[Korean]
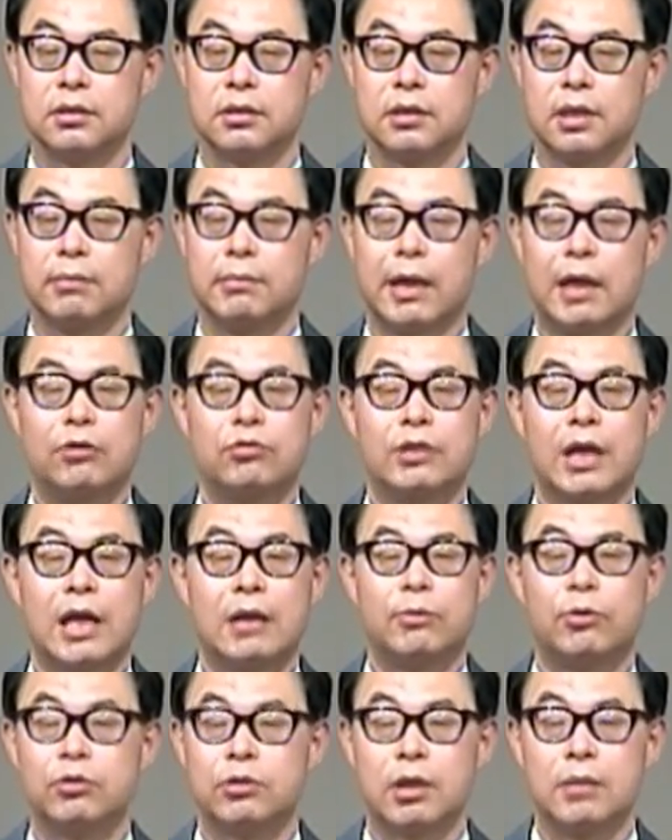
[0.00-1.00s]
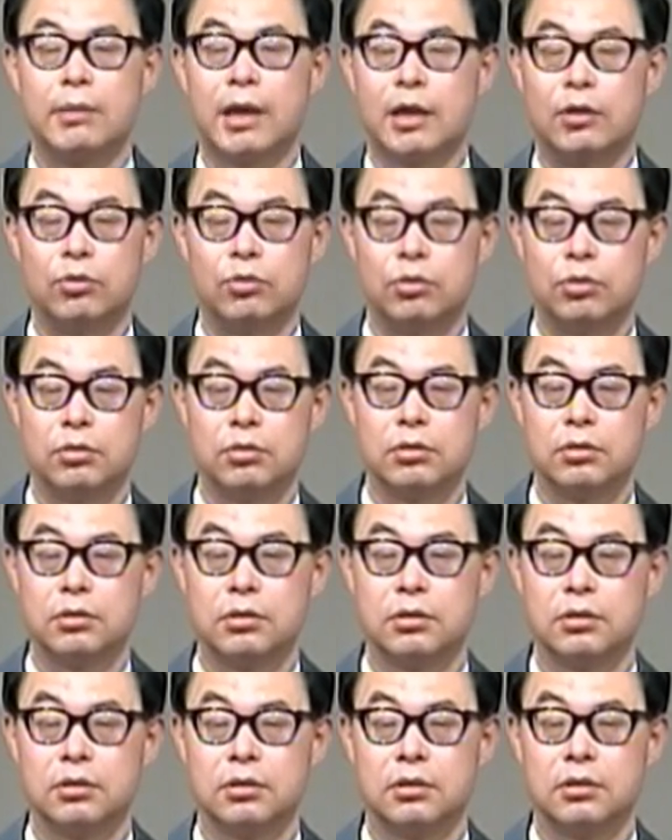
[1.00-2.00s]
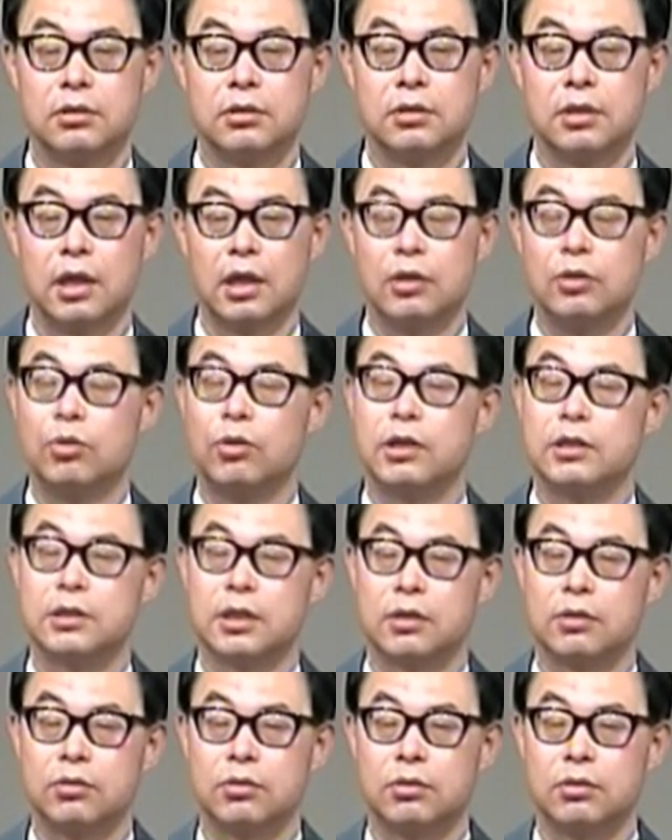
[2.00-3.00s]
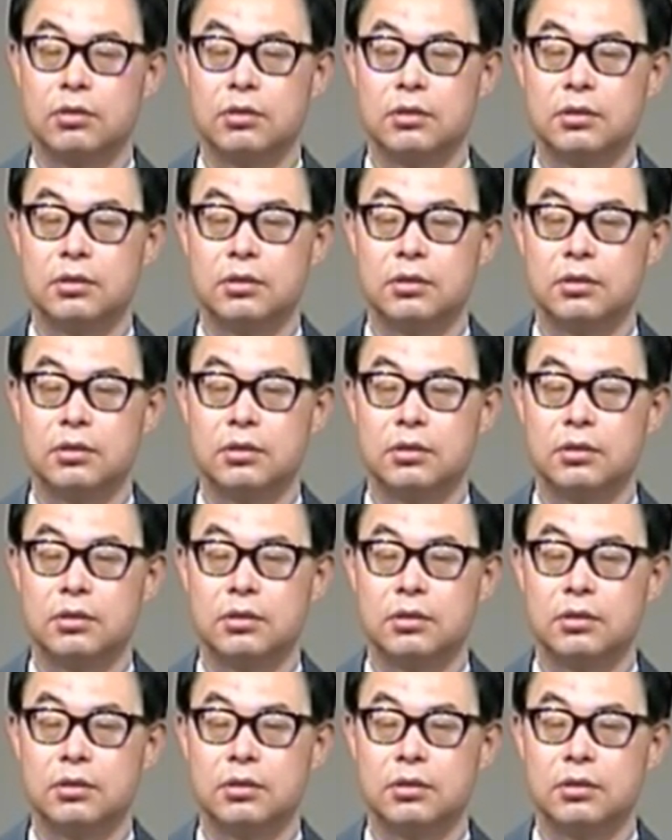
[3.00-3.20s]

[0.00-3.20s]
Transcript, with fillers: 다 말로 다 해먹는 거야, 말로. 행동하지 않고.